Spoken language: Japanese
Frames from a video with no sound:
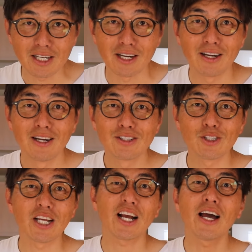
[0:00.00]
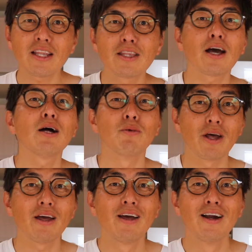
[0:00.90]
り、そして帰ってからも
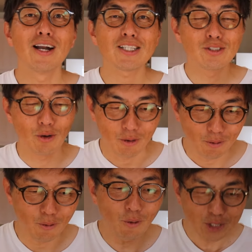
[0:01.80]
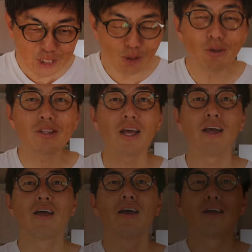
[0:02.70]
ねラスト押し込んで